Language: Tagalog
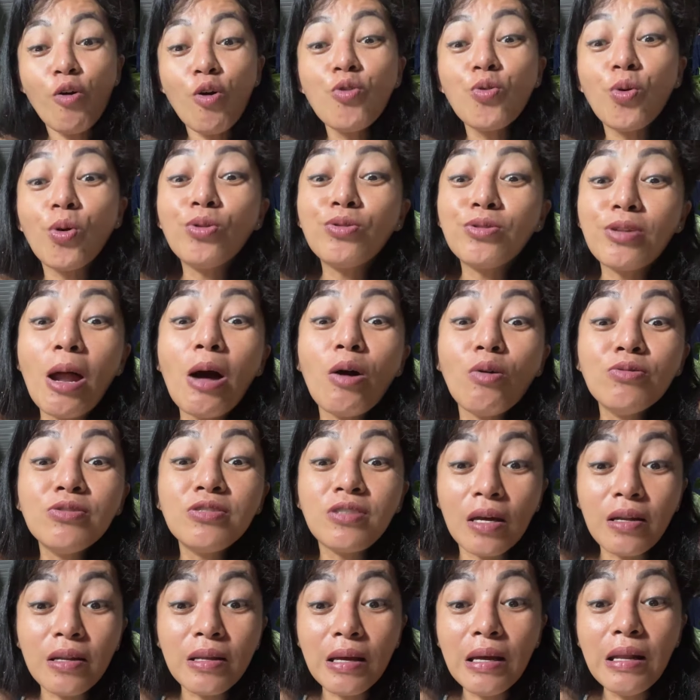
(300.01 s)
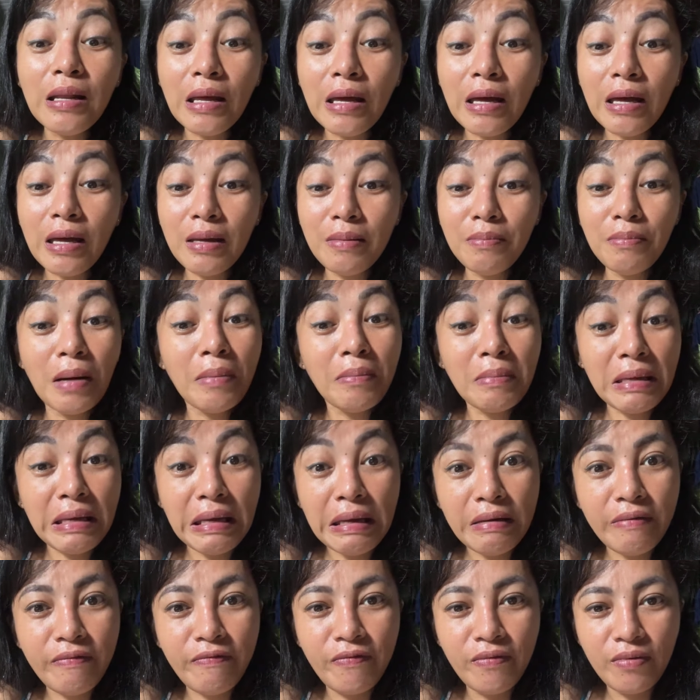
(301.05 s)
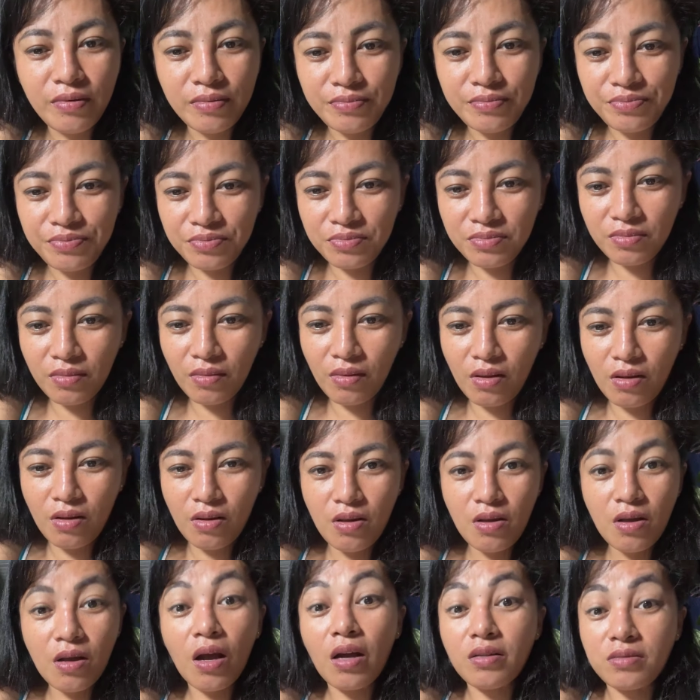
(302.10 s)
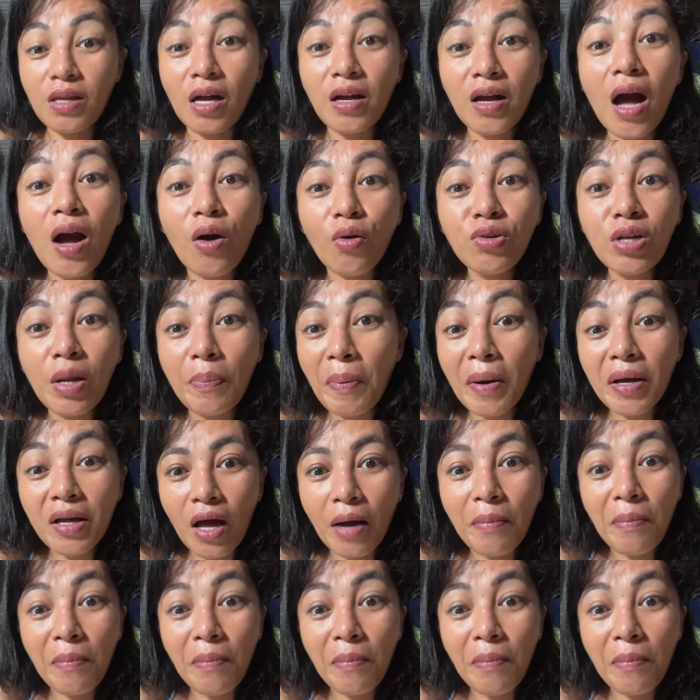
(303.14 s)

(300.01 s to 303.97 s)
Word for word: Akong kontra akong sarili, Ma'am Eve. Naitanga ko na